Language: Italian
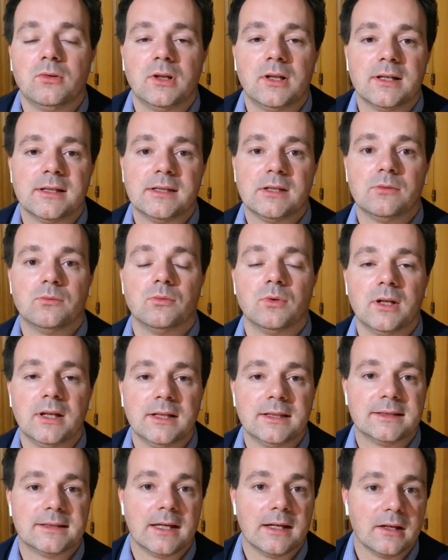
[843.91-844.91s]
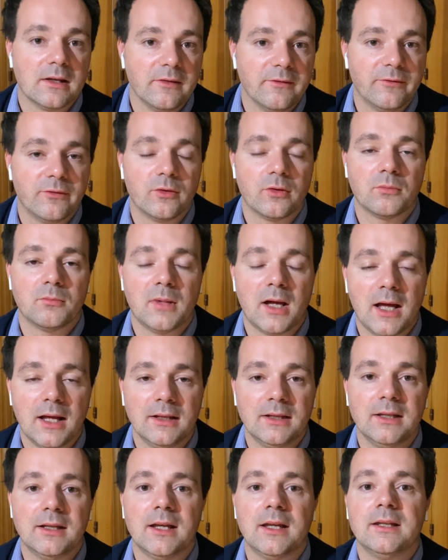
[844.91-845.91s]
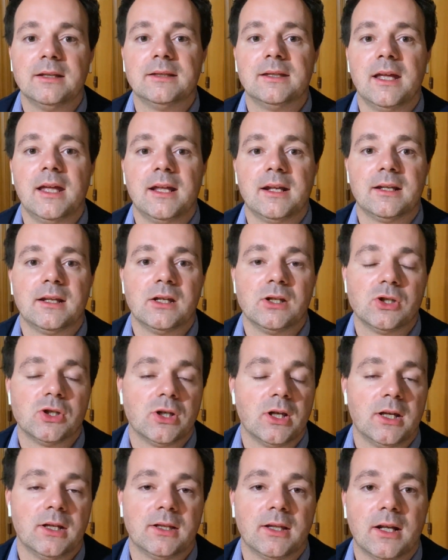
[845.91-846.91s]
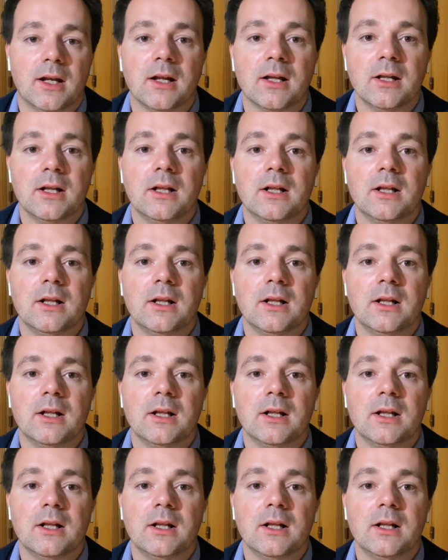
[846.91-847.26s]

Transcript: della sicurezza anche informatica, interna, eccetera.